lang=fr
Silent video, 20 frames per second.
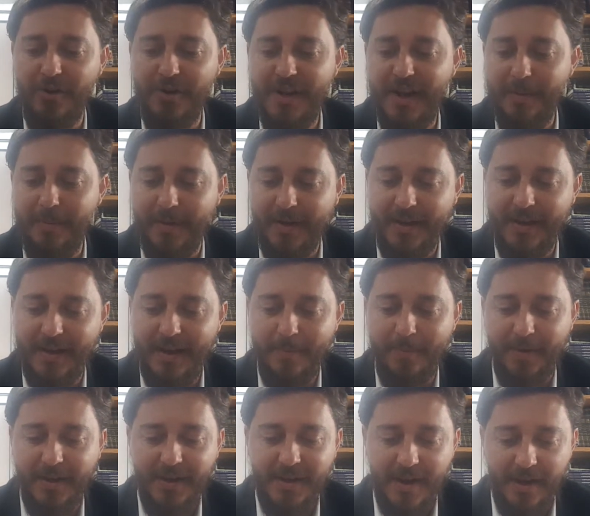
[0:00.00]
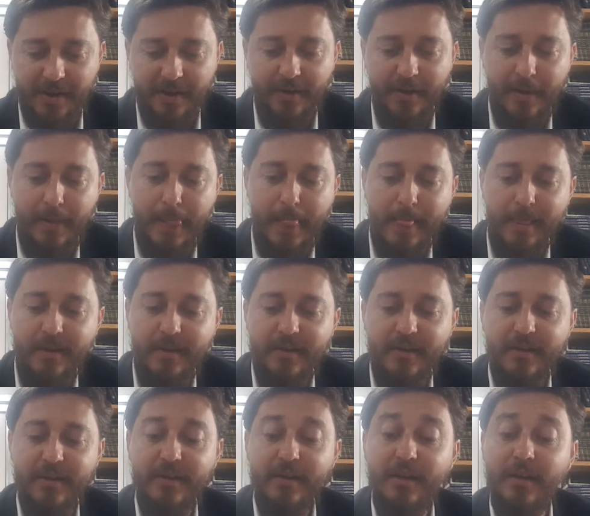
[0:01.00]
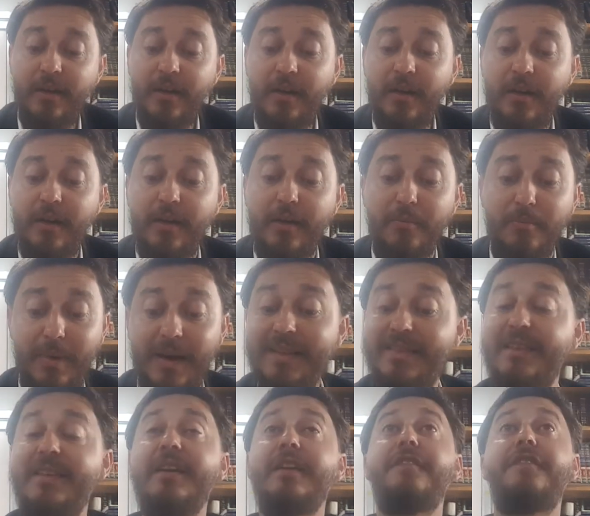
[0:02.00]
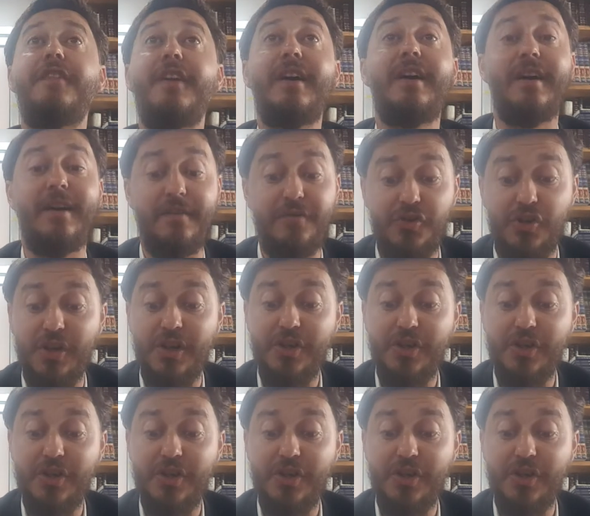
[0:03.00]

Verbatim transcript: On est après la prière. Mat Kifler Rav